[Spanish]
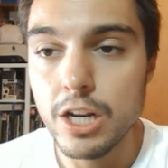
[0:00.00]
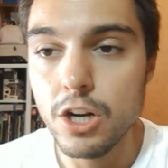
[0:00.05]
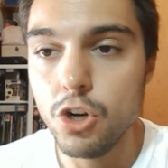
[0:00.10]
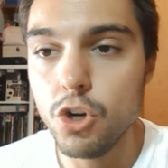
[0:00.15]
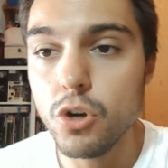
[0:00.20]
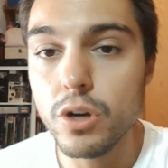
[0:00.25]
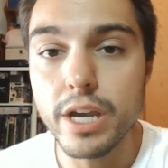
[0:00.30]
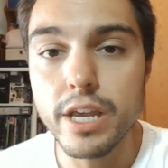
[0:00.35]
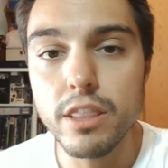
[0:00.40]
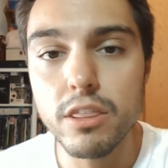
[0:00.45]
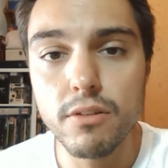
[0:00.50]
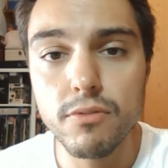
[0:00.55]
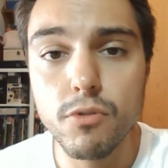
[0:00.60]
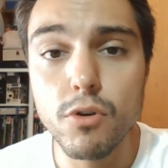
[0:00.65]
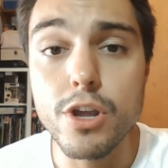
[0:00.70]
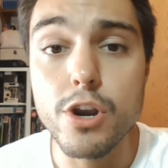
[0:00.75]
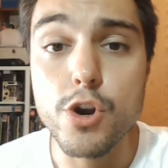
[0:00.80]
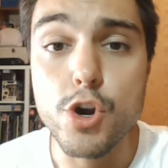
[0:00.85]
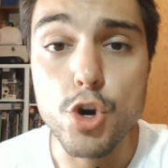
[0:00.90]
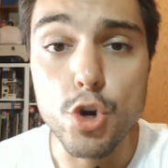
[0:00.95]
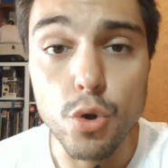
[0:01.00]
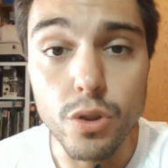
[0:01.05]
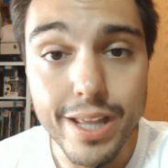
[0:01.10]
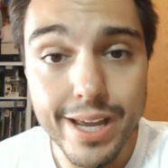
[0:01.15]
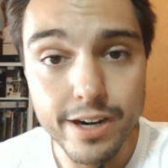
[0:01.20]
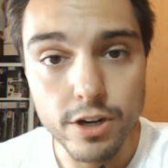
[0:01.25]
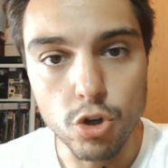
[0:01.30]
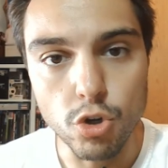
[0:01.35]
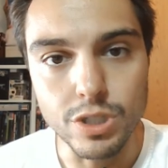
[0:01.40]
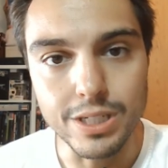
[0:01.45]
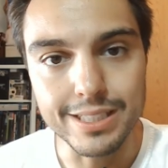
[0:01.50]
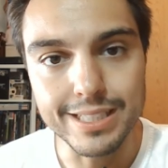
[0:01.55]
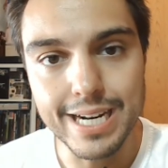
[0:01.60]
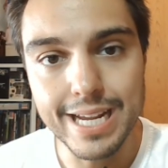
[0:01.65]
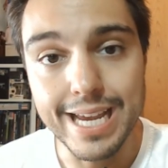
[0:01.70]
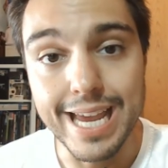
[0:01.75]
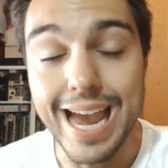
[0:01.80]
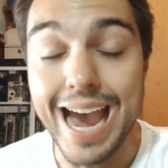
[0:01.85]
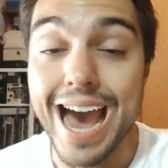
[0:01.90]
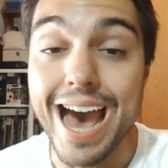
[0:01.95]
lo que hizo fue rodar con el
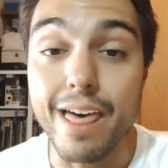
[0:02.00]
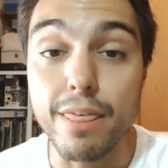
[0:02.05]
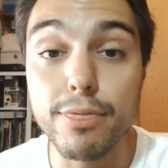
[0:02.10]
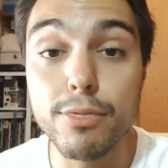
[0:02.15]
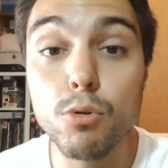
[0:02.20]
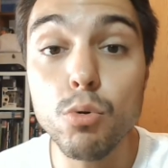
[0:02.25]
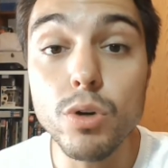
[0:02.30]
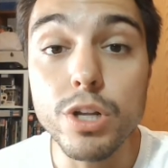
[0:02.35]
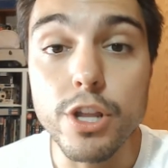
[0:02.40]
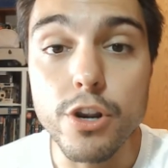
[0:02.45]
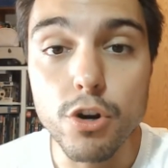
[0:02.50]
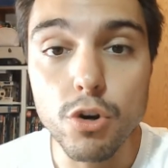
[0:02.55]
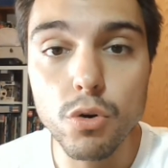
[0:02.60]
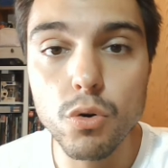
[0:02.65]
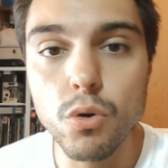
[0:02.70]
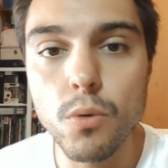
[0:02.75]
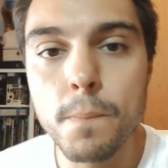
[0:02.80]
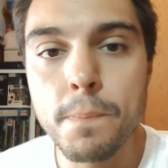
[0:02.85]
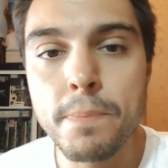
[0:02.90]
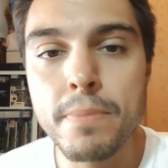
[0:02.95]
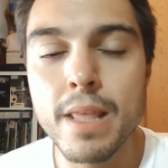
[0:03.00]
traje azul y rojo,